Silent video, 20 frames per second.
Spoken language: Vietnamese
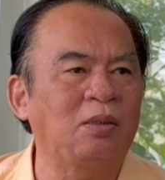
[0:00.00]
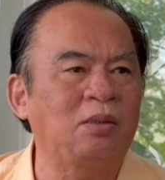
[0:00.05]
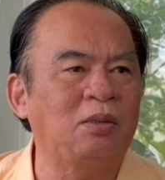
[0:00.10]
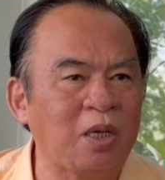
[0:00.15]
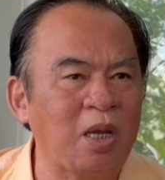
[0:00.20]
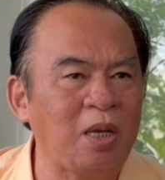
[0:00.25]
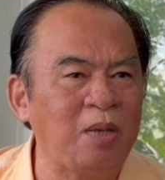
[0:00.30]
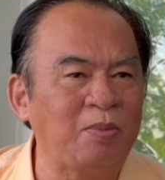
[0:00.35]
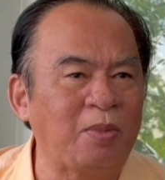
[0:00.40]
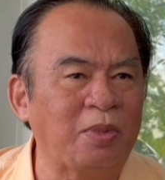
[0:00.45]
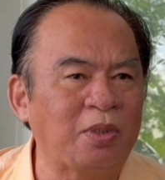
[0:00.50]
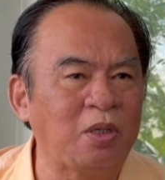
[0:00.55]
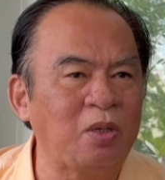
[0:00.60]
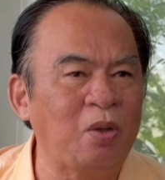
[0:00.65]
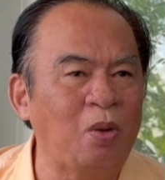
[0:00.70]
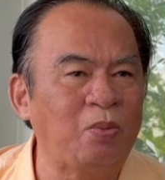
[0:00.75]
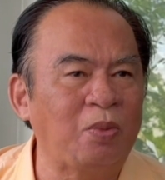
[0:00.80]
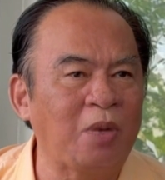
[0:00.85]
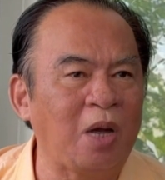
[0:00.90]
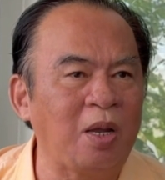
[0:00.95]
khi mà sử
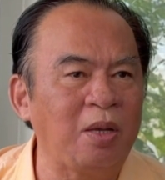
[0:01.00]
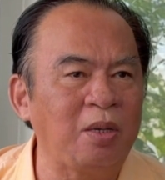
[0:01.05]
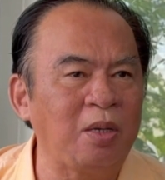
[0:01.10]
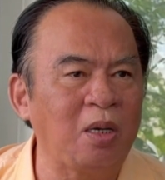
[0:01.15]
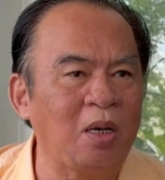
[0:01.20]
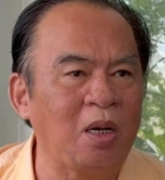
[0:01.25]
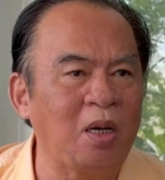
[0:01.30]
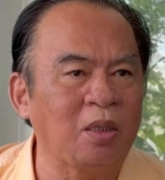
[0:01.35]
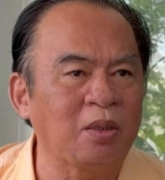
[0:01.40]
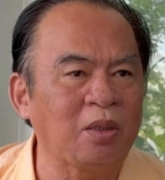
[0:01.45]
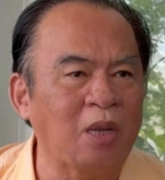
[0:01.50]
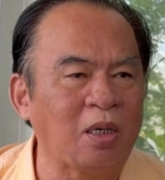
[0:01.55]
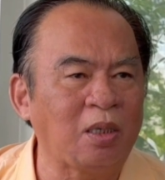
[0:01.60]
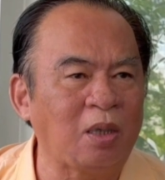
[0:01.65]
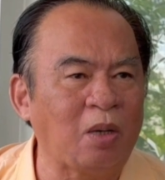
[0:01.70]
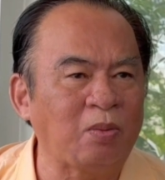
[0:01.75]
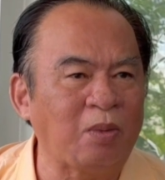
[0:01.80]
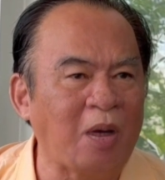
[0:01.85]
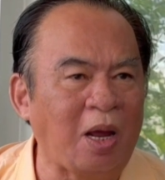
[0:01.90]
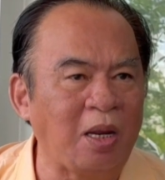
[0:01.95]
dụng cái ờ, thần
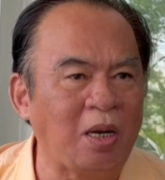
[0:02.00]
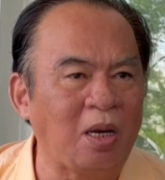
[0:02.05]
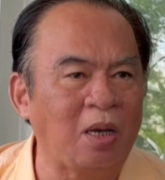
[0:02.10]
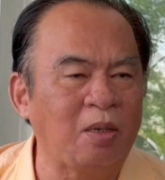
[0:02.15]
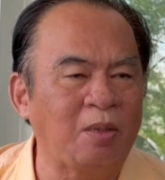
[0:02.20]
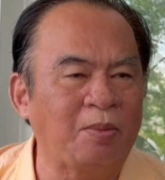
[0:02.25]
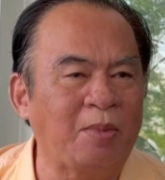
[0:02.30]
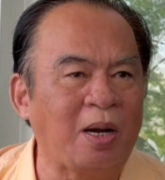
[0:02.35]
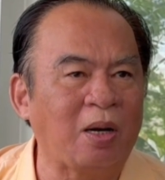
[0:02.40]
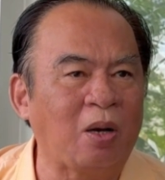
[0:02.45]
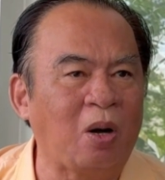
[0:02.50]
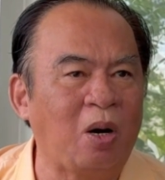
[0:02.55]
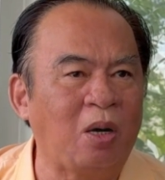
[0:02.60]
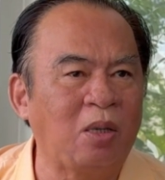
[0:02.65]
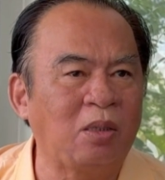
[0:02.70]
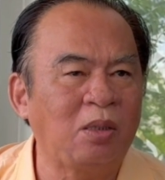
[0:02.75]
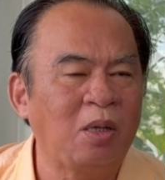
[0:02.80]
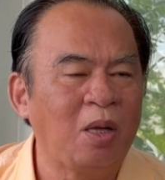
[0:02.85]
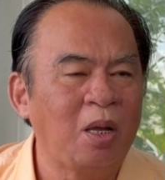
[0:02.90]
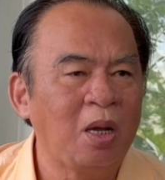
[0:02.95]
nông này đó bà con